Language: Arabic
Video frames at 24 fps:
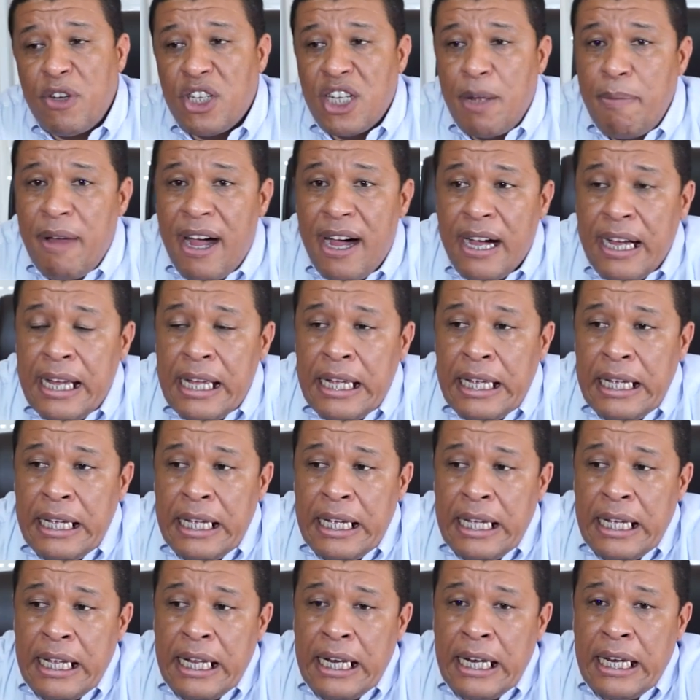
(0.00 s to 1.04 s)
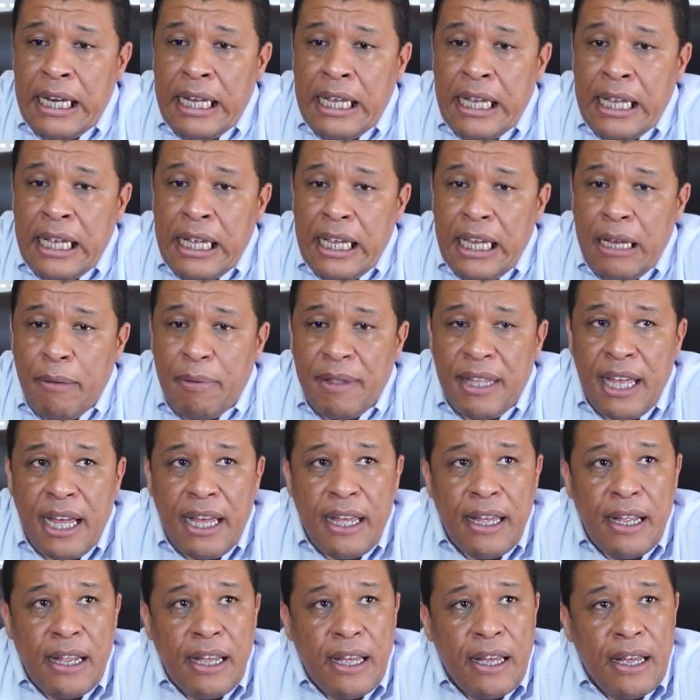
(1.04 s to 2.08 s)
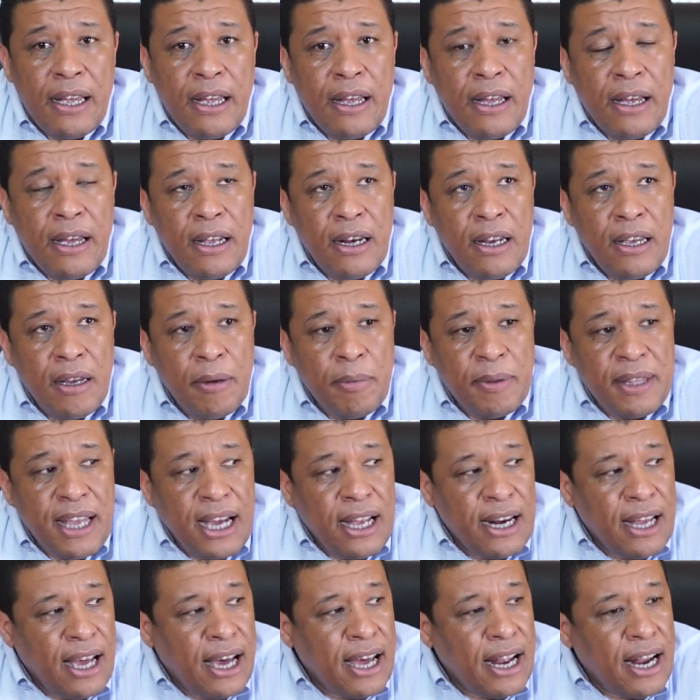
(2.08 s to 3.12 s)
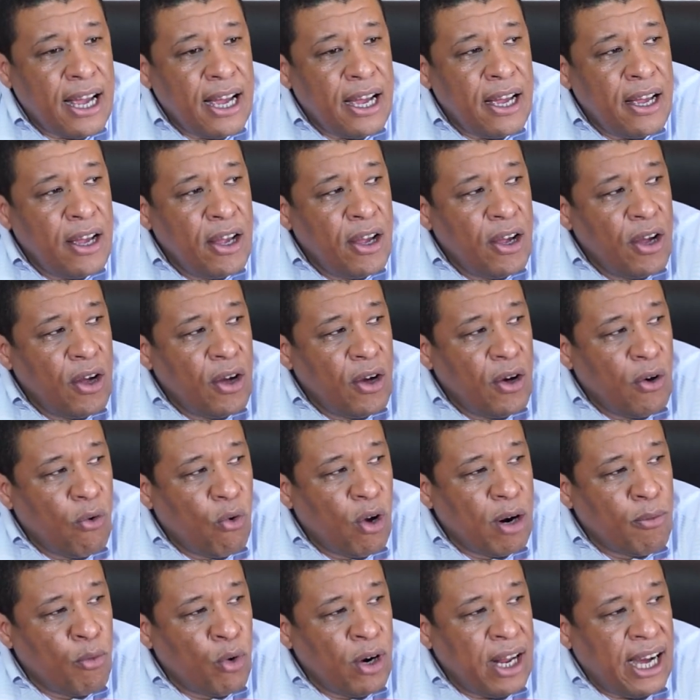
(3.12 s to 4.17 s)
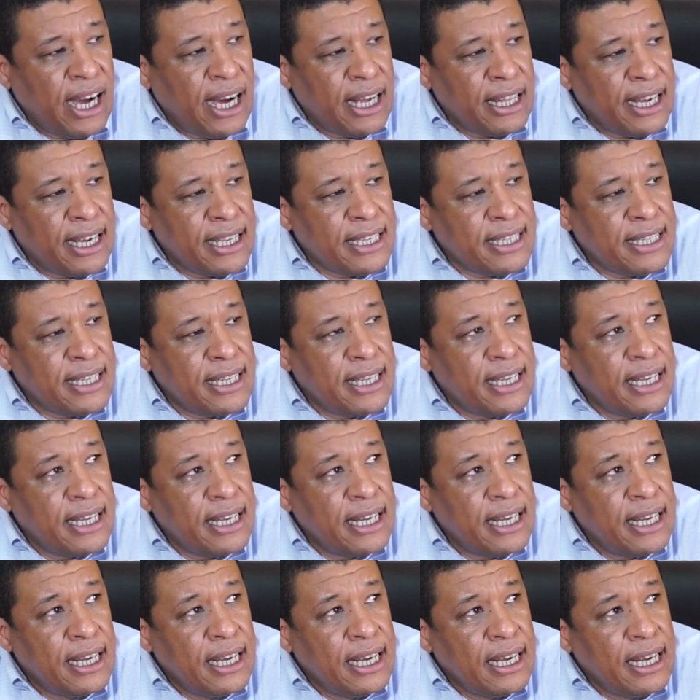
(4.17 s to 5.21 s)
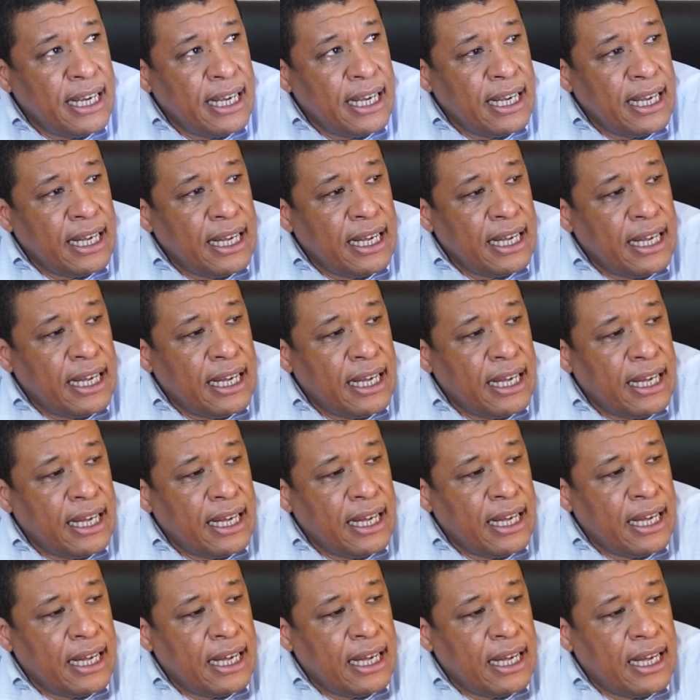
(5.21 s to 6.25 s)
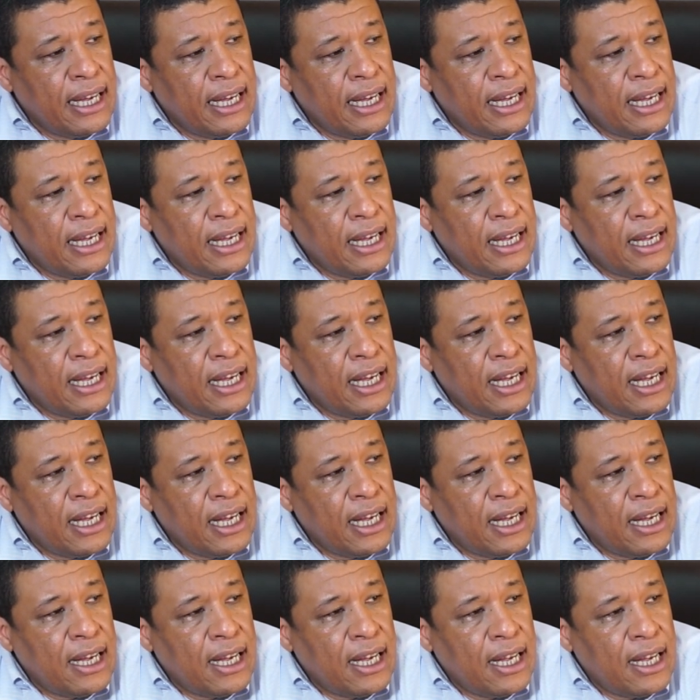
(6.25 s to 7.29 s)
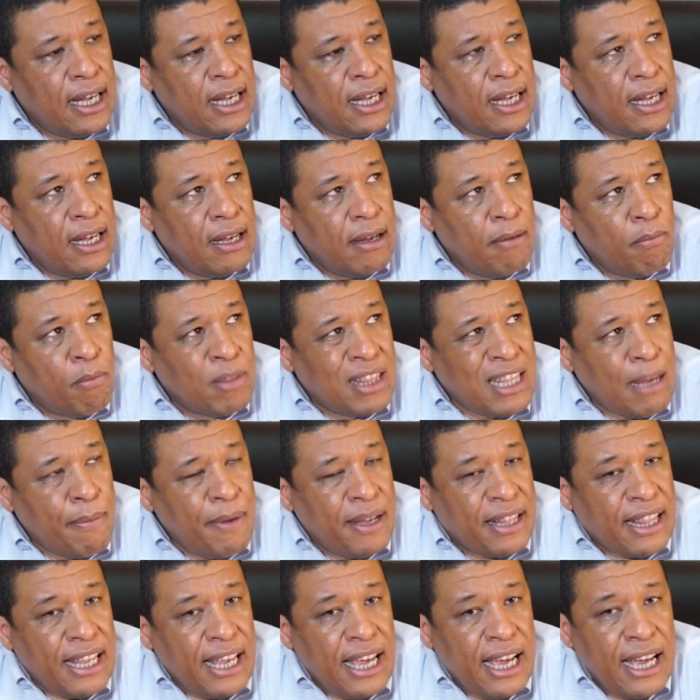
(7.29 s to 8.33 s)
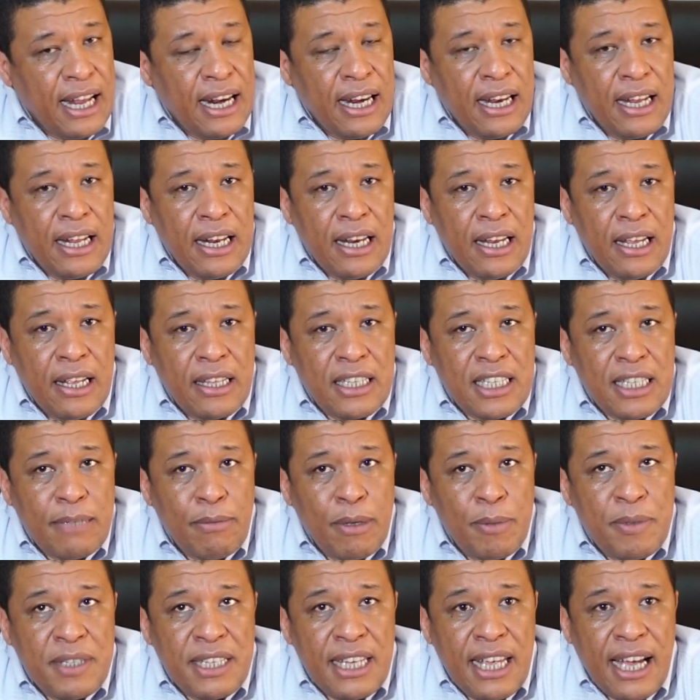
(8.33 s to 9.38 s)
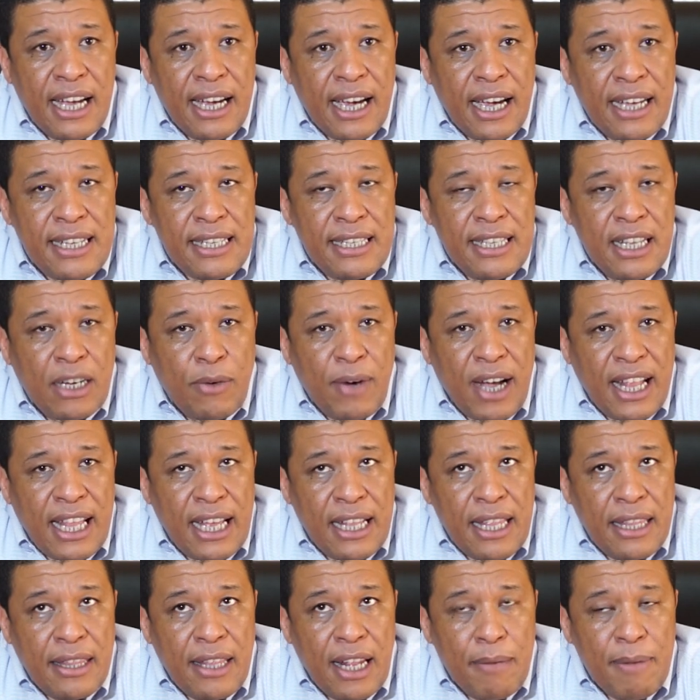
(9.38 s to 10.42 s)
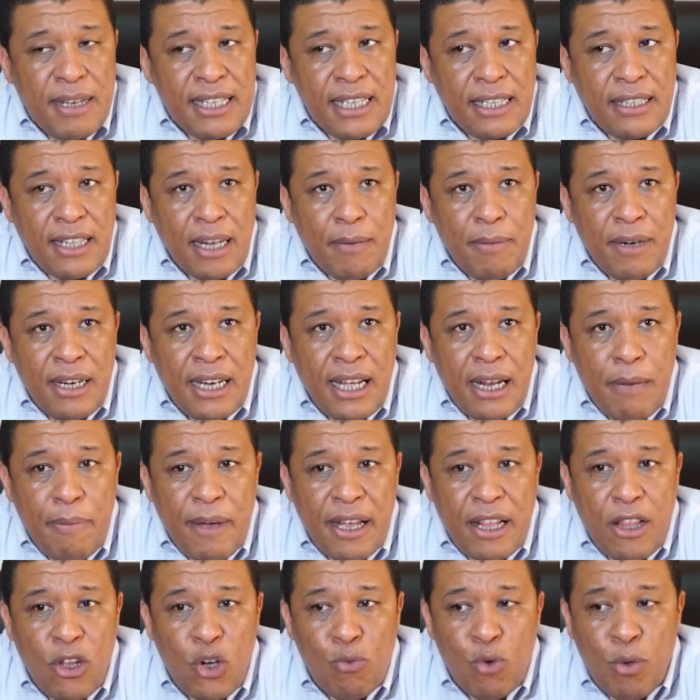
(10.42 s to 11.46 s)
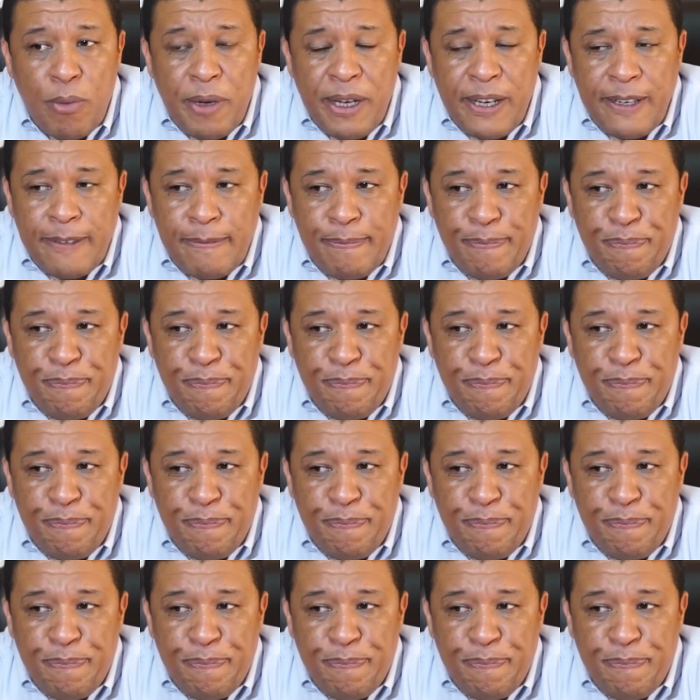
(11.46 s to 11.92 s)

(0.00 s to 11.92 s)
الجامعه لابداء آه، ابداء الاراء والملاحظات آه، من طبيعه الحال التصميم التهيئه غيسلك واحد العدد ديال المساطر منها البحث العمومي